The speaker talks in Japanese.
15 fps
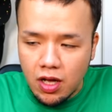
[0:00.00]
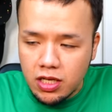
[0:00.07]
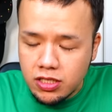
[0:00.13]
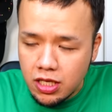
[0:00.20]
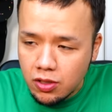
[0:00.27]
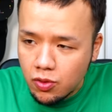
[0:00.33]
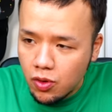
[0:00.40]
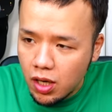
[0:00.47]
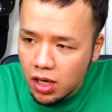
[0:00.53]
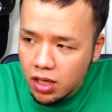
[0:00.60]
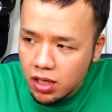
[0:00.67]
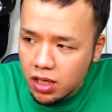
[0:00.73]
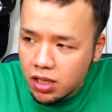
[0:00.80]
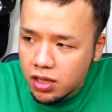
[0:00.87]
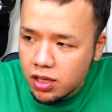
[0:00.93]
朝ごは
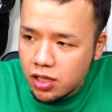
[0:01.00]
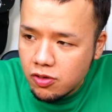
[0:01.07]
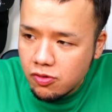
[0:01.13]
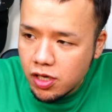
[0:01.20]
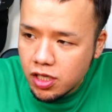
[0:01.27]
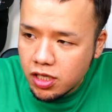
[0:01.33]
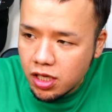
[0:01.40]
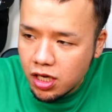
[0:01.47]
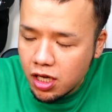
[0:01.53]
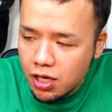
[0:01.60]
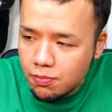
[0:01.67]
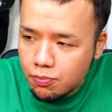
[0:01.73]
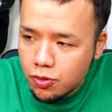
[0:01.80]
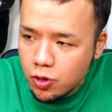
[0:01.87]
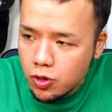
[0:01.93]
んかって言われた
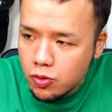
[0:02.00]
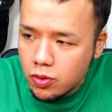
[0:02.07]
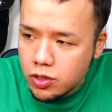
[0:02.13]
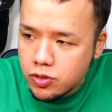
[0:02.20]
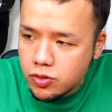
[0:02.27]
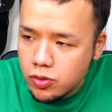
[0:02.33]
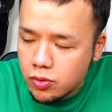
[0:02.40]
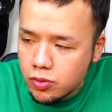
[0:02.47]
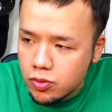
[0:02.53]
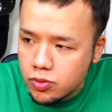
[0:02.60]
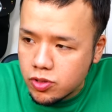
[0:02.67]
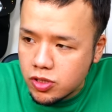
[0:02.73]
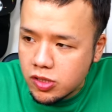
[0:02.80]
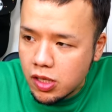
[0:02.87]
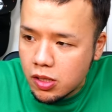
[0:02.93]
ら僕はちょっと
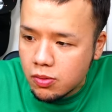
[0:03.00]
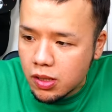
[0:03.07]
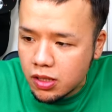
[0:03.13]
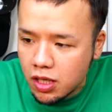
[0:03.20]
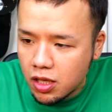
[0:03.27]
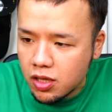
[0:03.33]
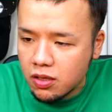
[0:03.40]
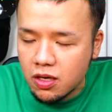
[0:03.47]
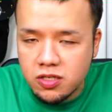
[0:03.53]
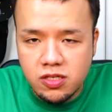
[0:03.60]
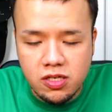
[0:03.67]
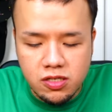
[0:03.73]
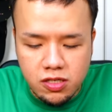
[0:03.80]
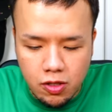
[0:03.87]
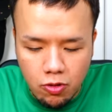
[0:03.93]
違うかなって感じ
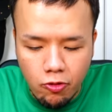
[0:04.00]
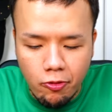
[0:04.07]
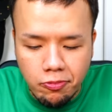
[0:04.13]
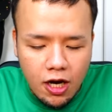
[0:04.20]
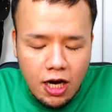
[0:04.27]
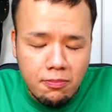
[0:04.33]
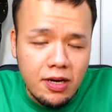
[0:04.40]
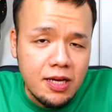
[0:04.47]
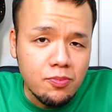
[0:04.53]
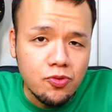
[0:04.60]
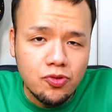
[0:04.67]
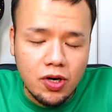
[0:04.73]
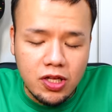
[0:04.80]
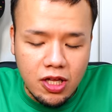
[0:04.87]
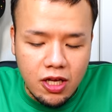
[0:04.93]
なんですけど、甘いも
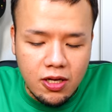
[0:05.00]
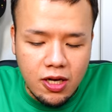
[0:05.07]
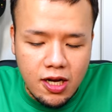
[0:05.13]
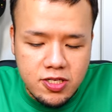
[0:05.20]
のがね、